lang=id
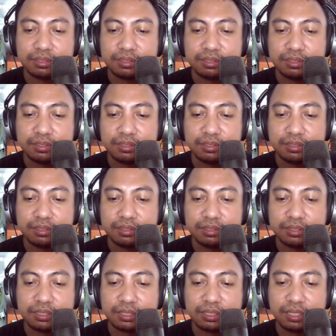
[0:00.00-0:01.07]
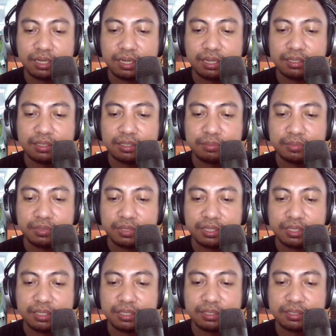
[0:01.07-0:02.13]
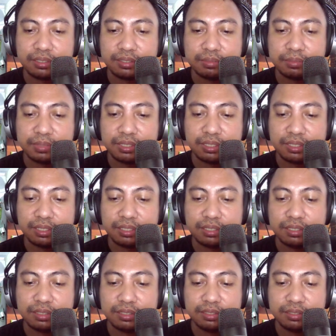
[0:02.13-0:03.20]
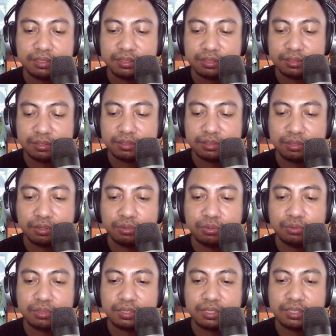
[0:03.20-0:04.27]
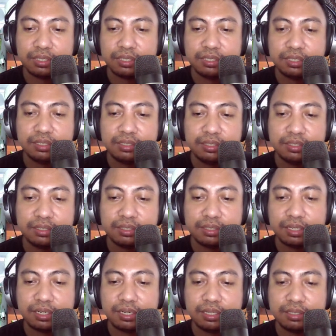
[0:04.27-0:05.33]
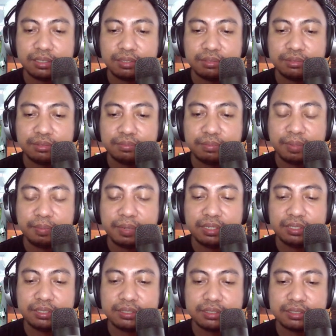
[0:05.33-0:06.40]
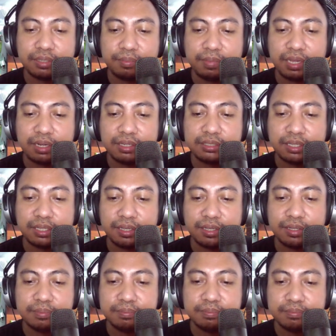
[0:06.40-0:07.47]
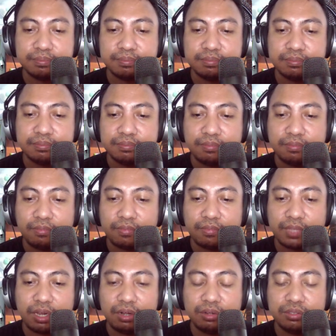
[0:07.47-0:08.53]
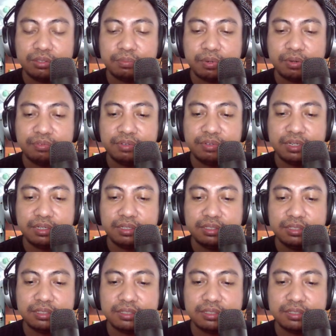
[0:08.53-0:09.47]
uh, uh, setelan ini mungkin ya sebentar oke okay. ternyata untuk memang kemarin saya kalau untuk profil